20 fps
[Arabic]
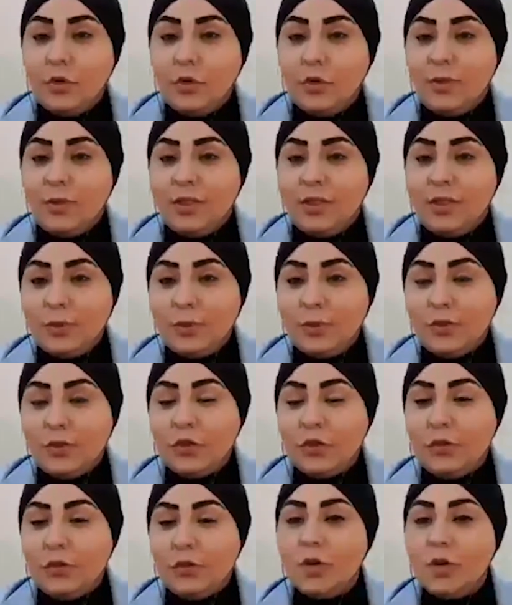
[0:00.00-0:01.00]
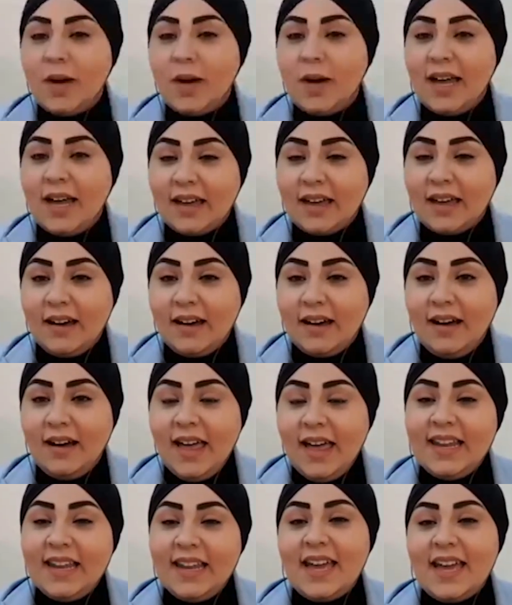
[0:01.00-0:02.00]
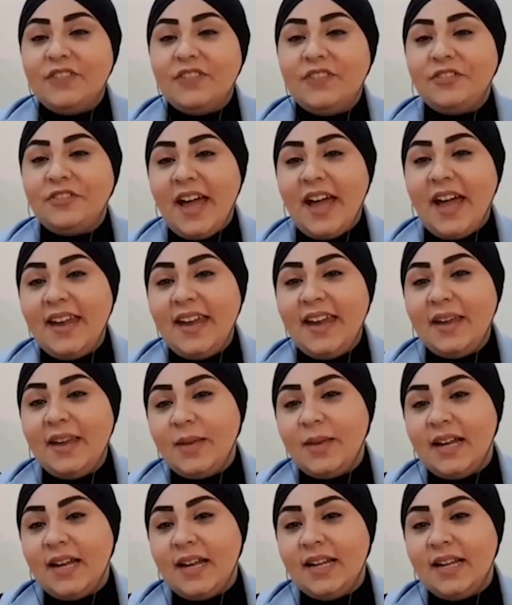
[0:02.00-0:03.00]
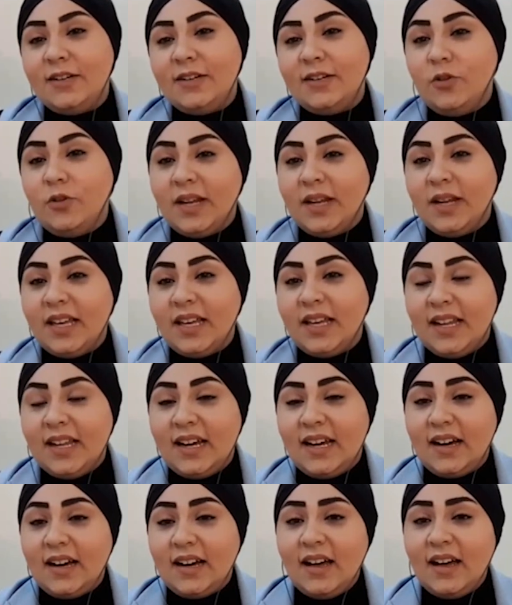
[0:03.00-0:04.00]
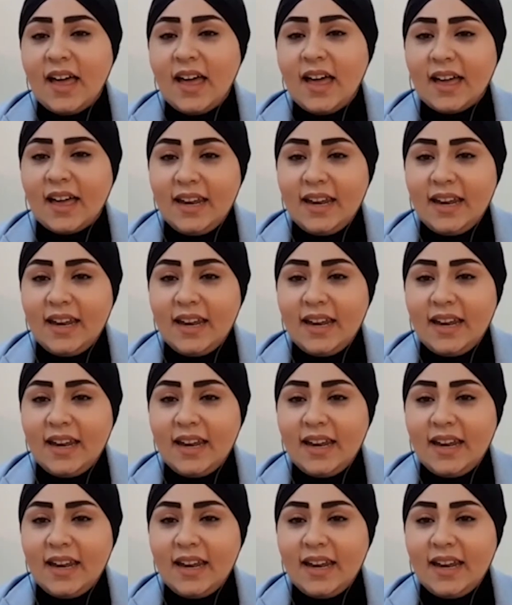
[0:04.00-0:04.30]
وبيني وبينكم اليوم حلقة لأنا فرحانة بها لأنه من خلالها